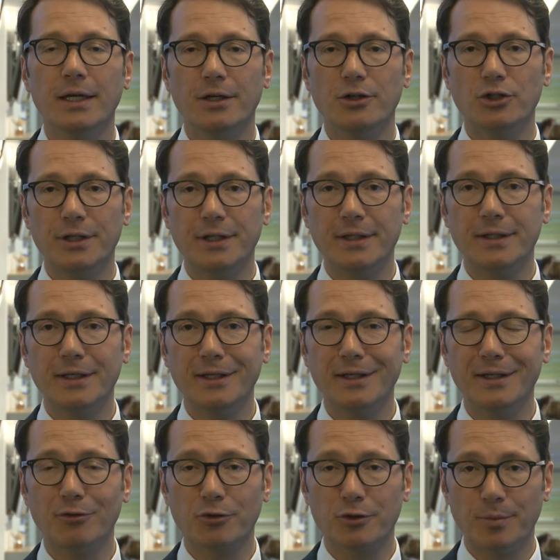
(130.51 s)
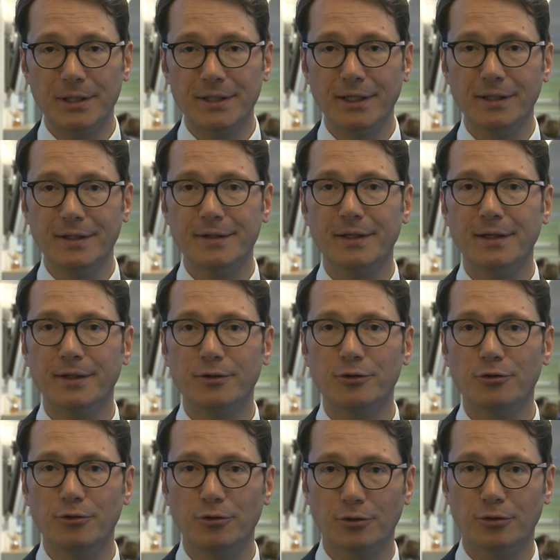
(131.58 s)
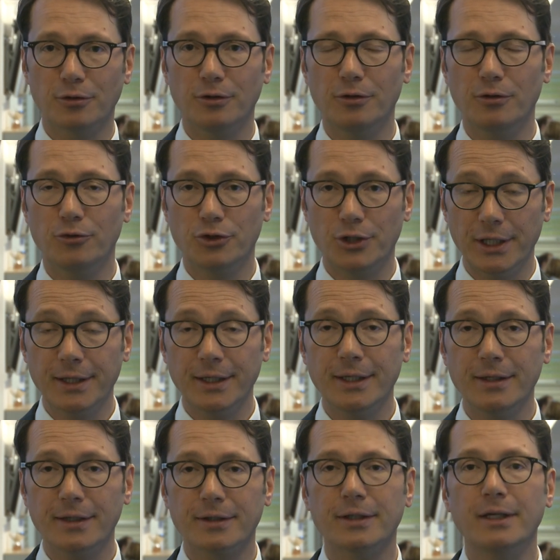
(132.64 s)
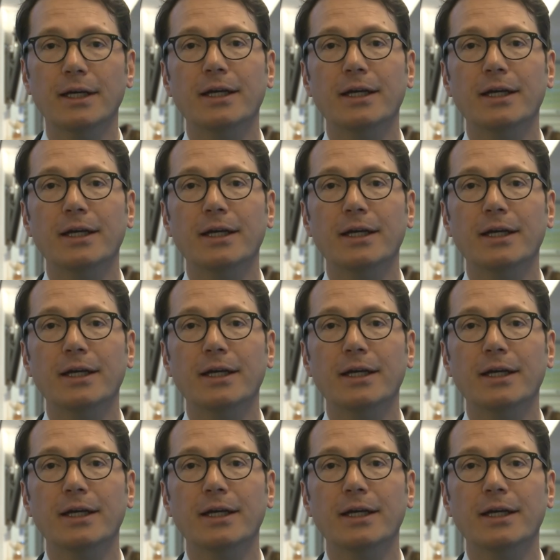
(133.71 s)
GTT est donc spécialisé sur le GNL